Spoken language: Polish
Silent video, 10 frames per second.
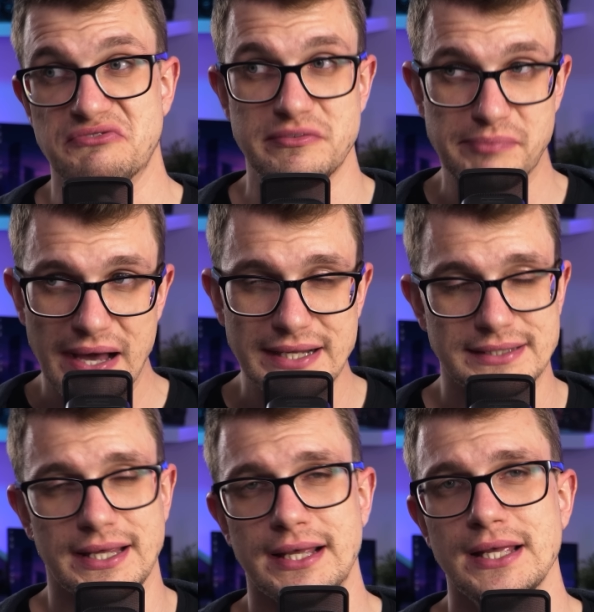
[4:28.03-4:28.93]

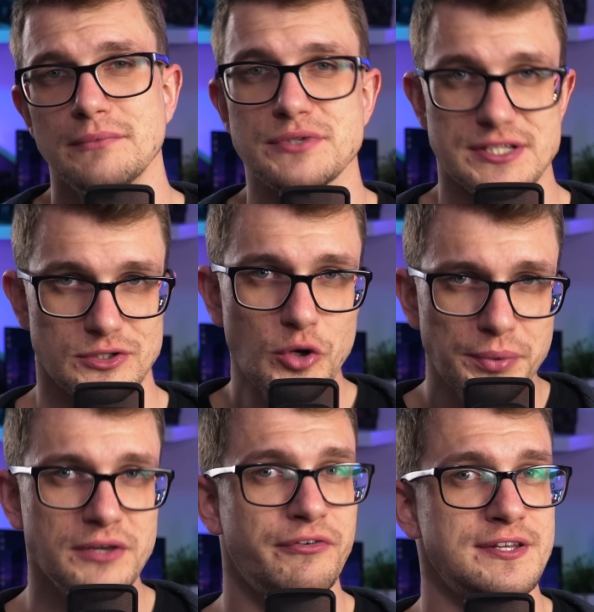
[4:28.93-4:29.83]
wyparte przez
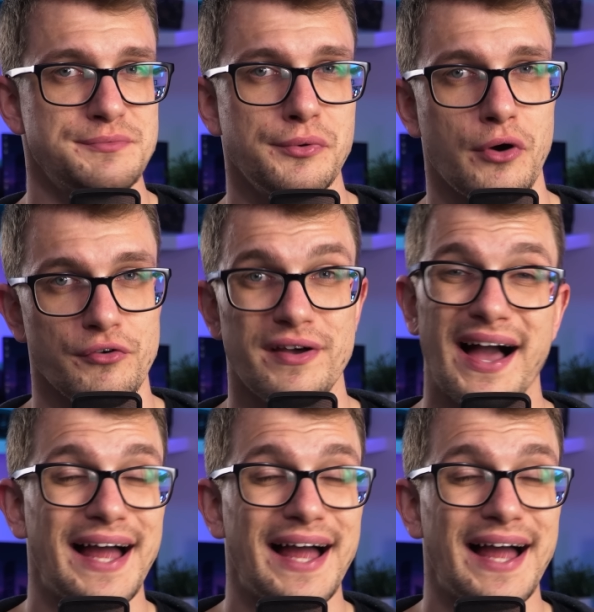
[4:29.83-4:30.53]
grupki facebookowe,